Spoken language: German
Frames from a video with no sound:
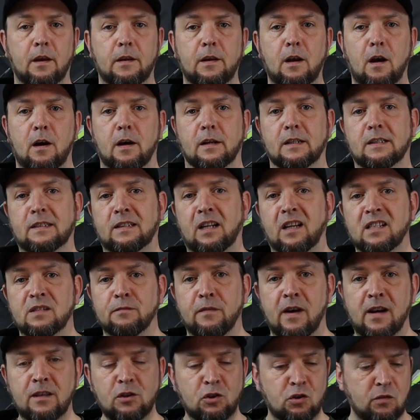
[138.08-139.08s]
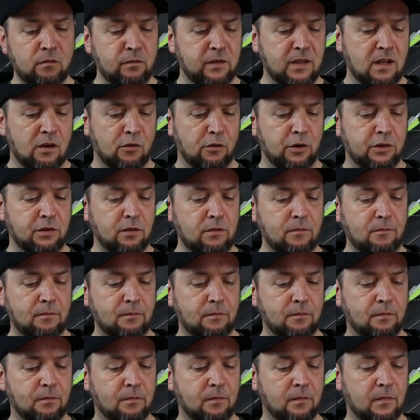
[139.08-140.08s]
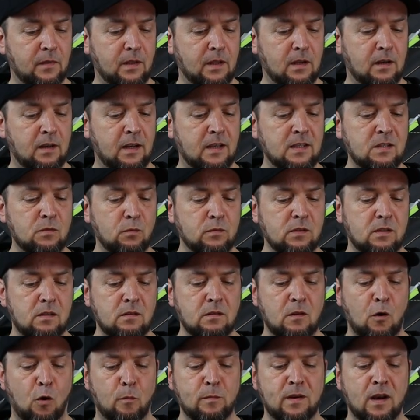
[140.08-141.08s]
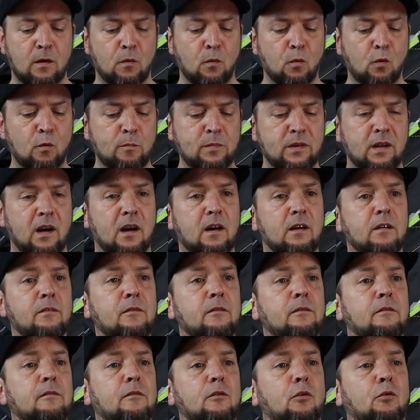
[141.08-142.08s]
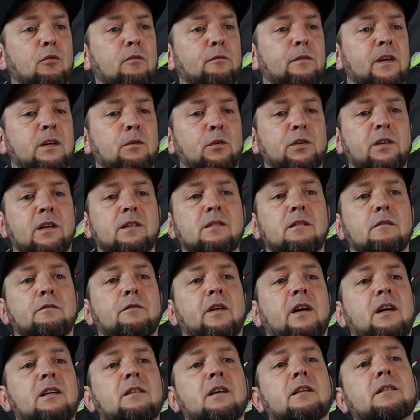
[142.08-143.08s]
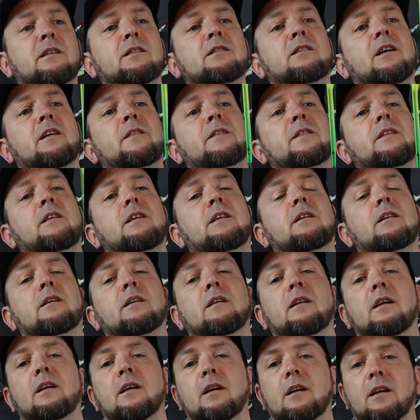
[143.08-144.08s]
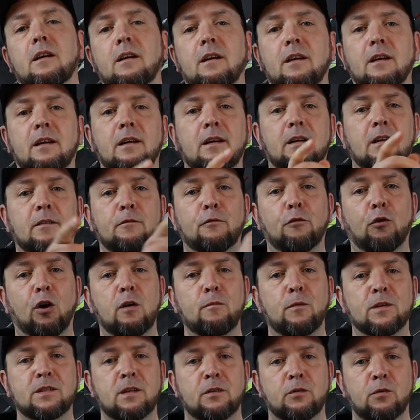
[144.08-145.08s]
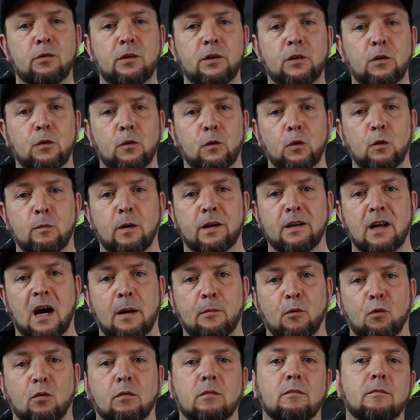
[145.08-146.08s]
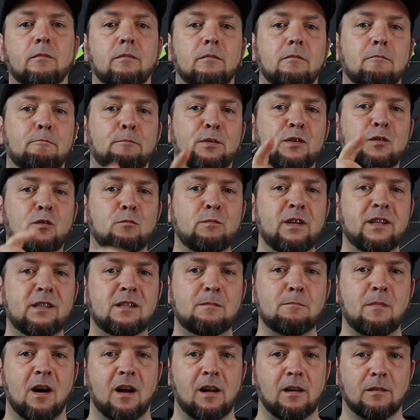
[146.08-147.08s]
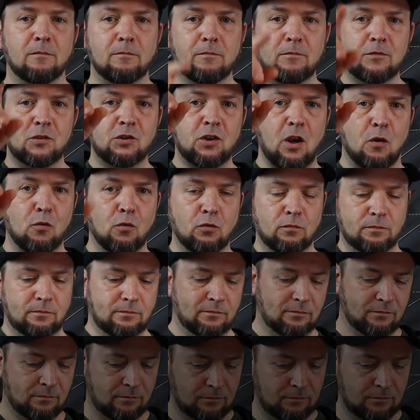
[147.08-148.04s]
Ja, das war's schon wieder heute. Lasst uns einen Daumen nach oben da und wenn euch das gefallen hat, das Ganze hier, freuen wir uns natürlich über ein Abo. Bis zum nächsten Mal. Ciao!